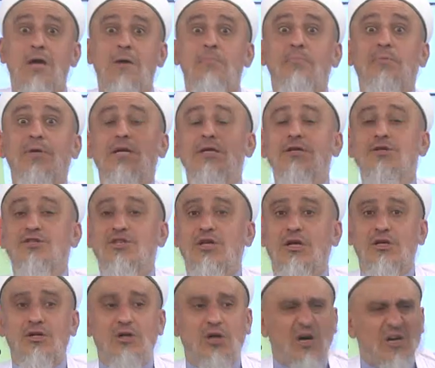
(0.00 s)
bir
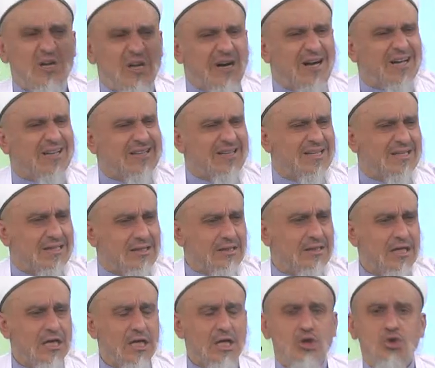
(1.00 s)
insanın hayatını
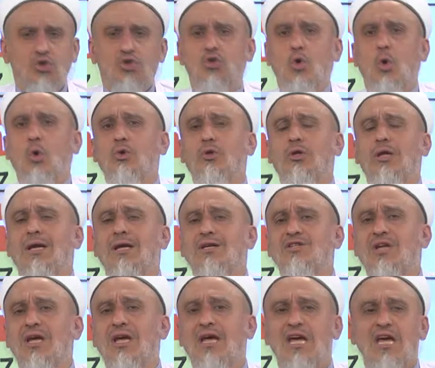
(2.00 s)
son
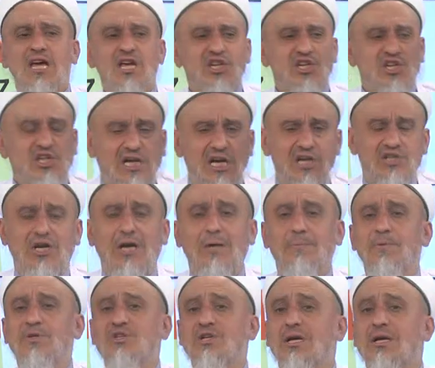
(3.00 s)
derece yıkacak bir
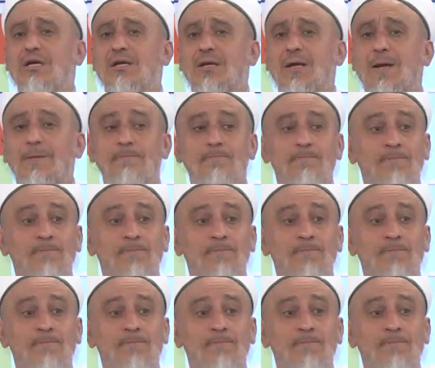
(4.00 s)
şekilde